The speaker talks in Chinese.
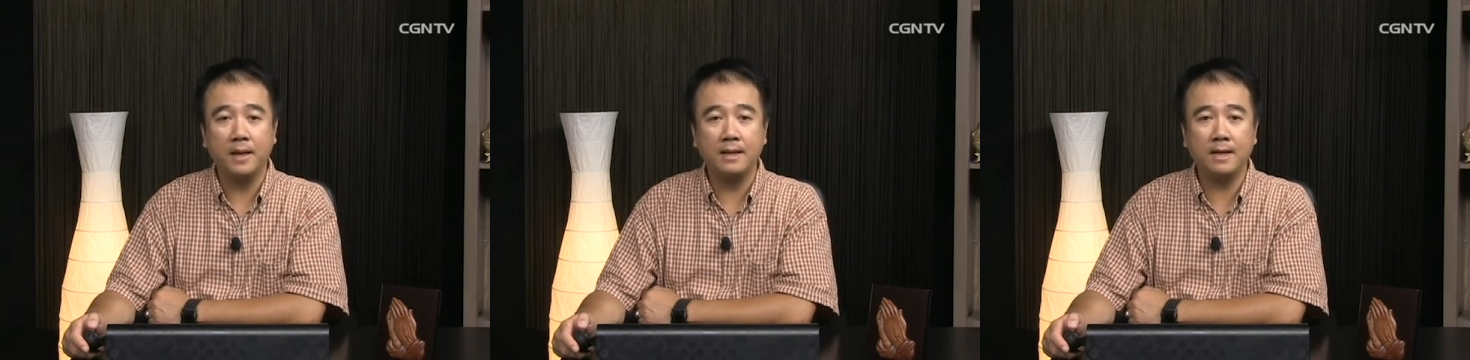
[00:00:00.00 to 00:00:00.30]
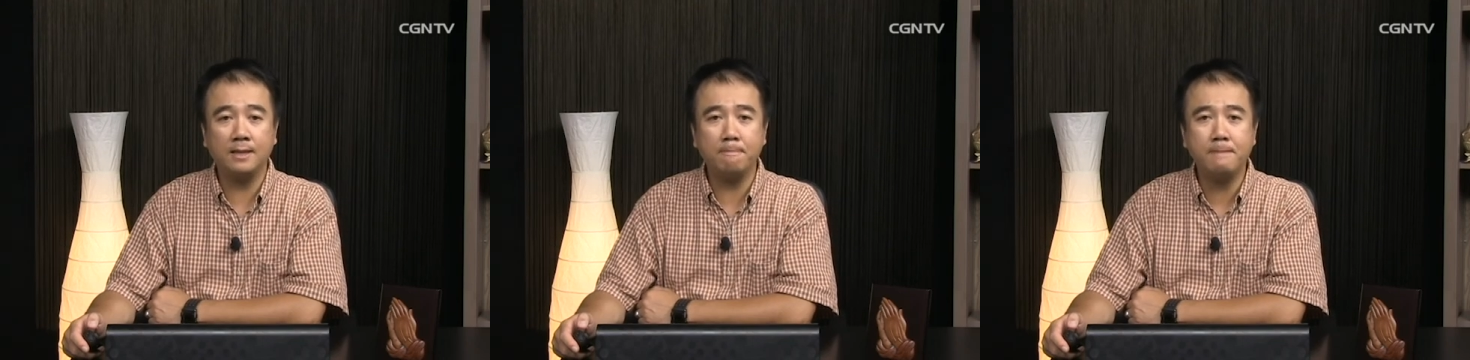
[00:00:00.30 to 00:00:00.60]
那
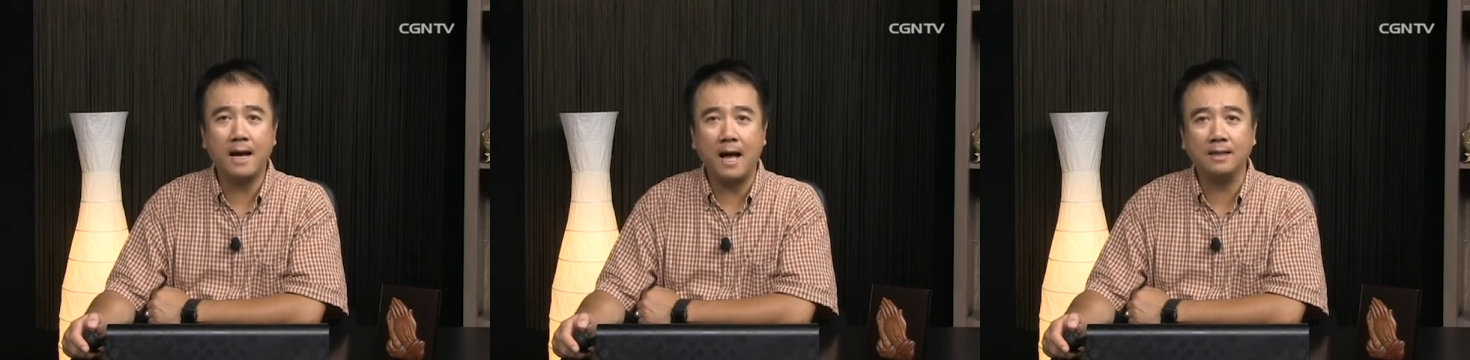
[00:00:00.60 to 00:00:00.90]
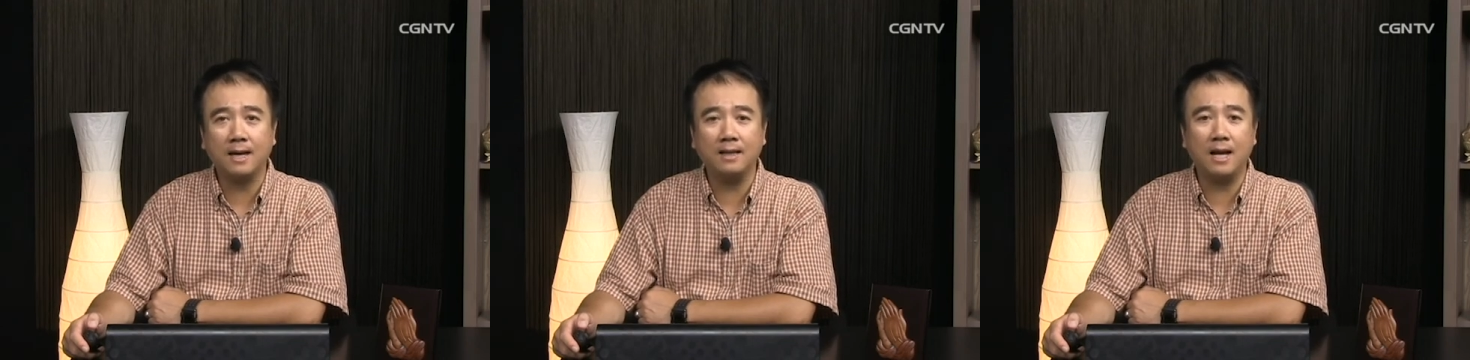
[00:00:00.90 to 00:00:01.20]
这本哈
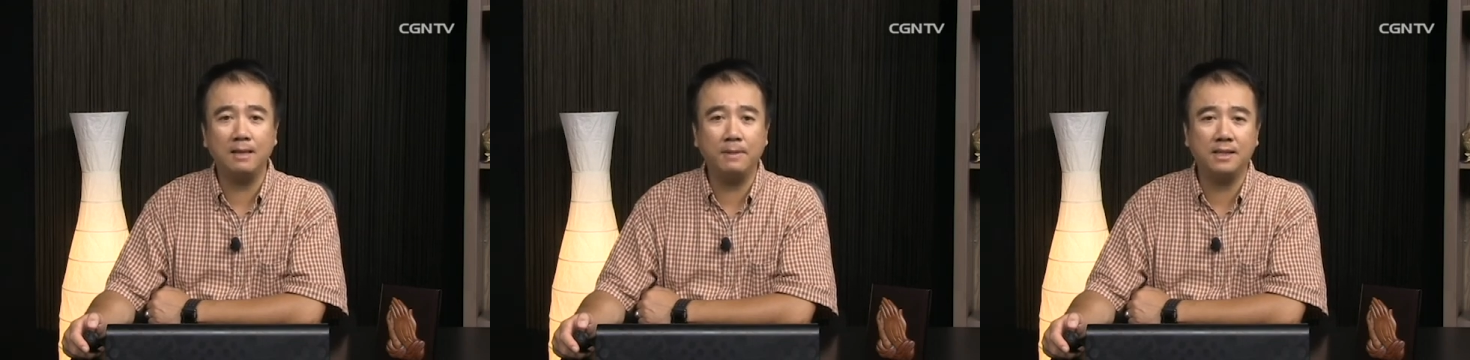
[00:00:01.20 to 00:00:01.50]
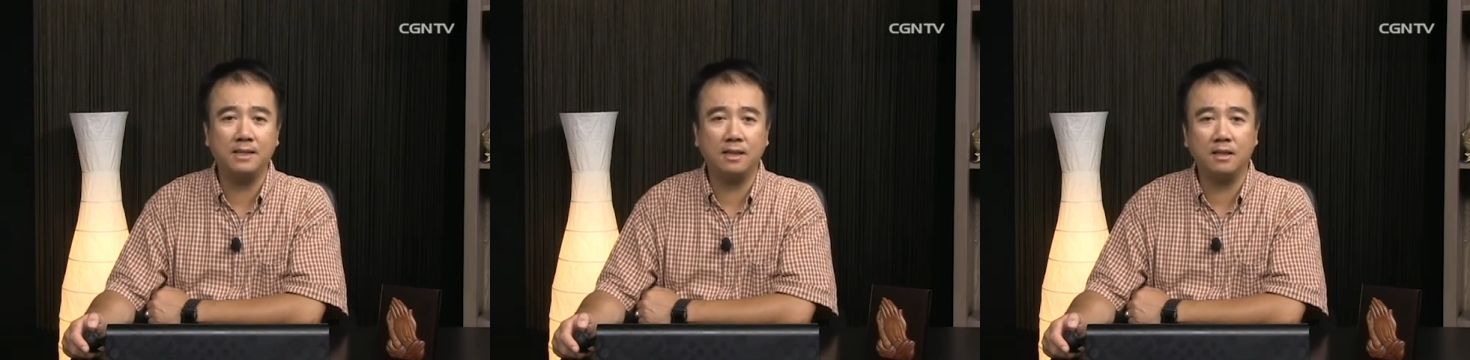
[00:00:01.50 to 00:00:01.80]
嘎达里面
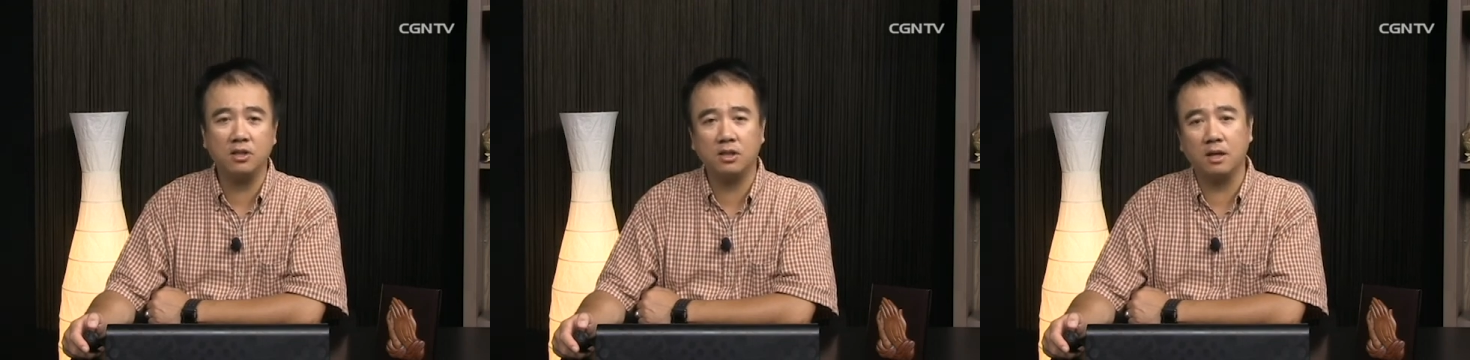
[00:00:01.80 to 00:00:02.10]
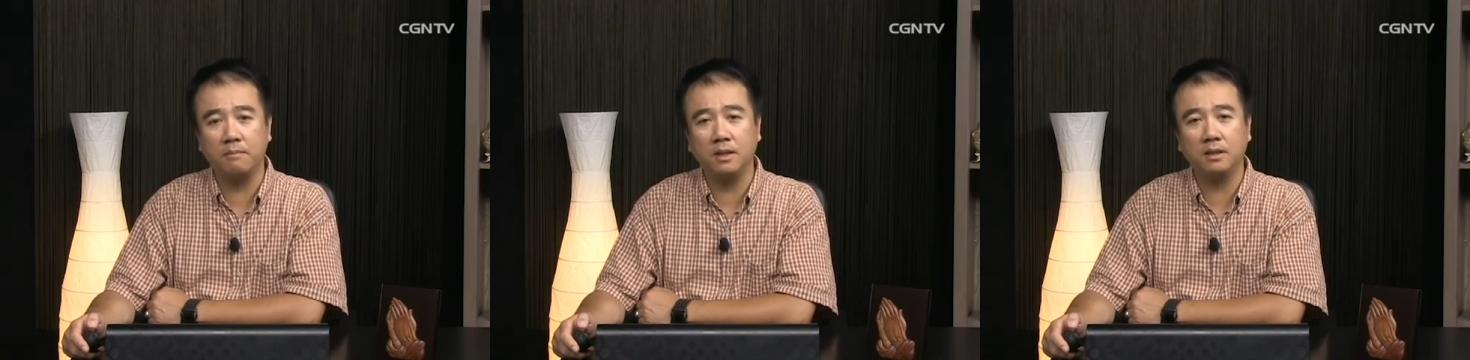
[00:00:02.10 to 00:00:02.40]
写的是什么